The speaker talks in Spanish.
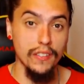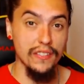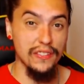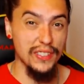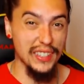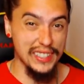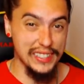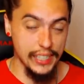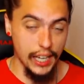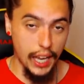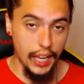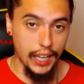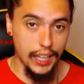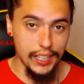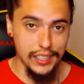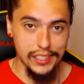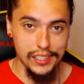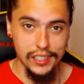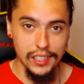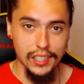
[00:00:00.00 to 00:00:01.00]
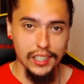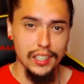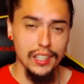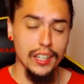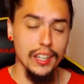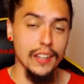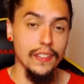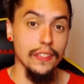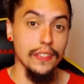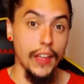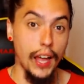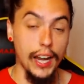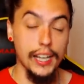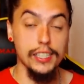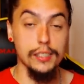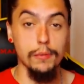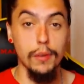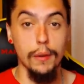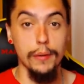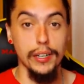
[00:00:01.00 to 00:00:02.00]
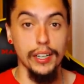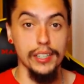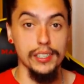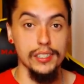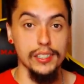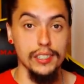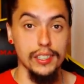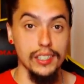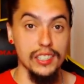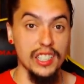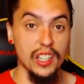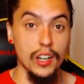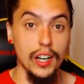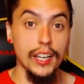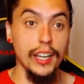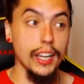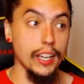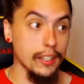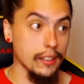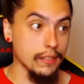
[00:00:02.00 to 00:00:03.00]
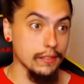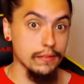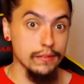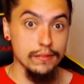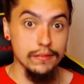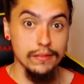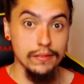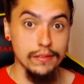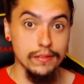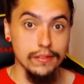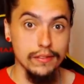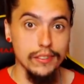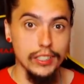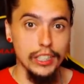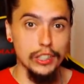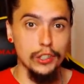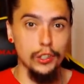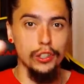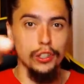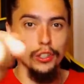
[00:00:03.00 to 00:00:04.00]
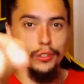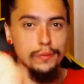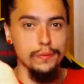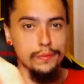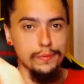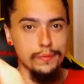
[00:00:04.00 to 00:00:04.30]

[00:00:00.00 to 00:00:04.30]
Fichajes en Dallas Mavericks. Y ahora, dentro intro.